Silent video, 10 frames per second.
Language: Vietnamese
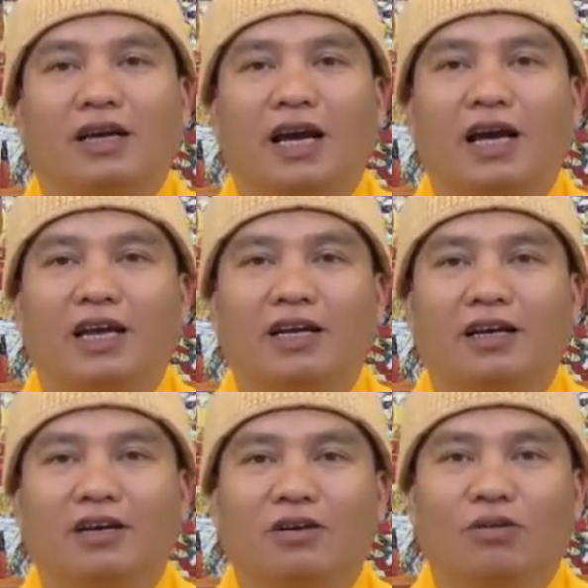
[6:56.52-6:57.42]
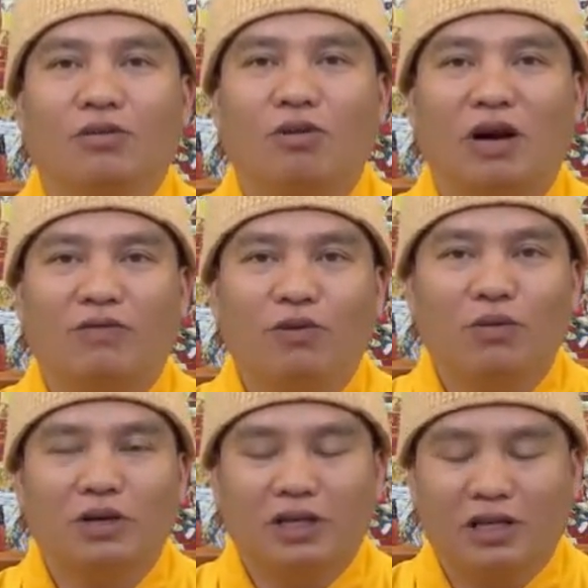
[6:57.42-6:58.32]
cái quả
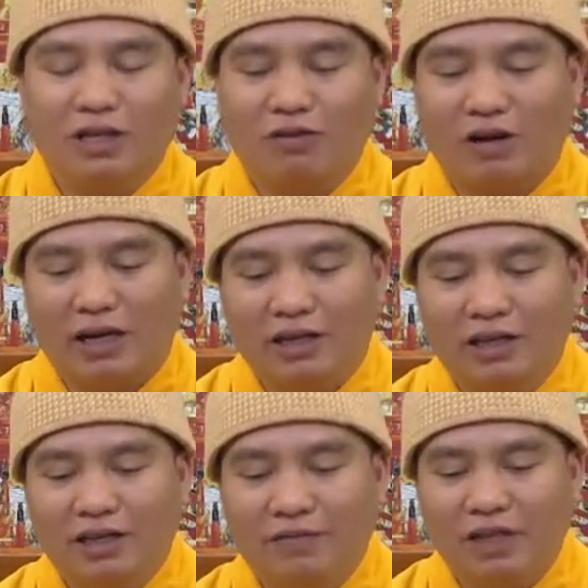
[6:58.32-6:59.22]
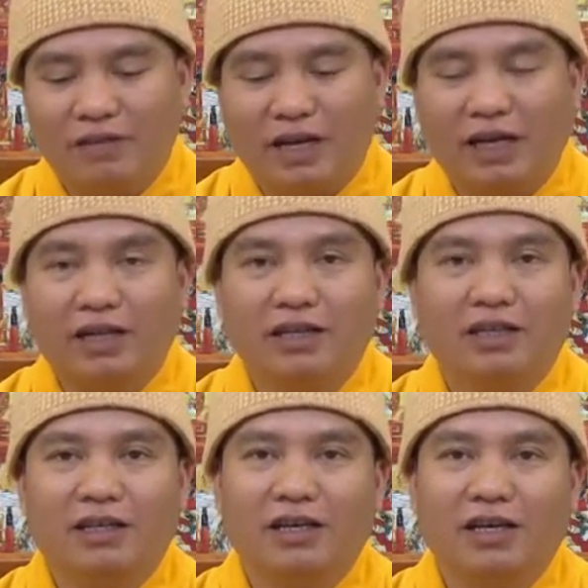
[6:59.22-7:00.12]
phúc cái quả đức cái viên mãn cái
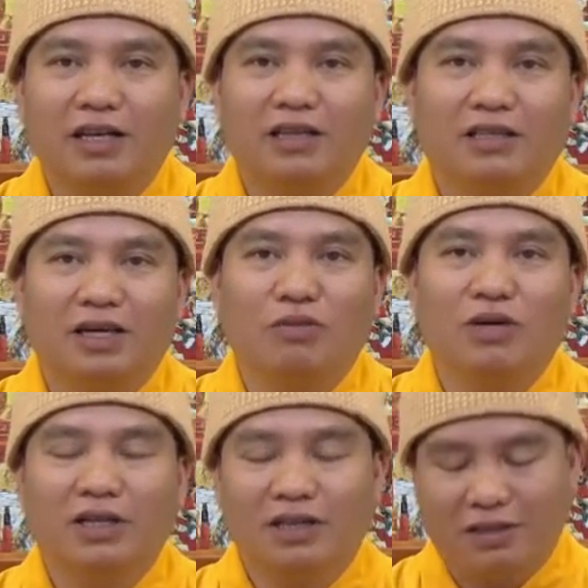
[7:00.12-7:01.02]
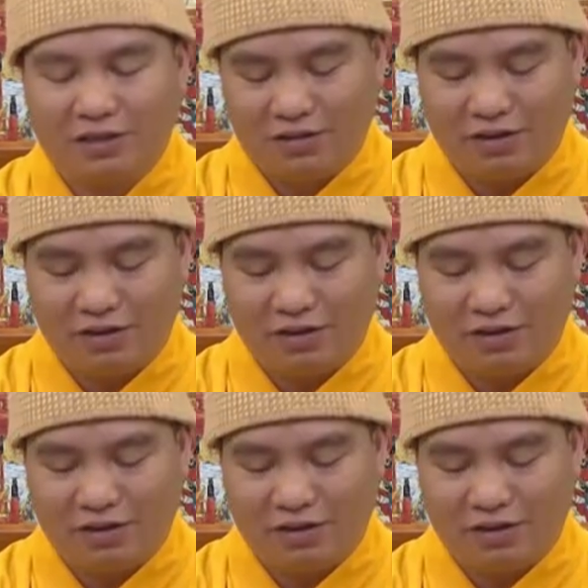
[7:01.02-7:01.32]
gì cái cây trồng cái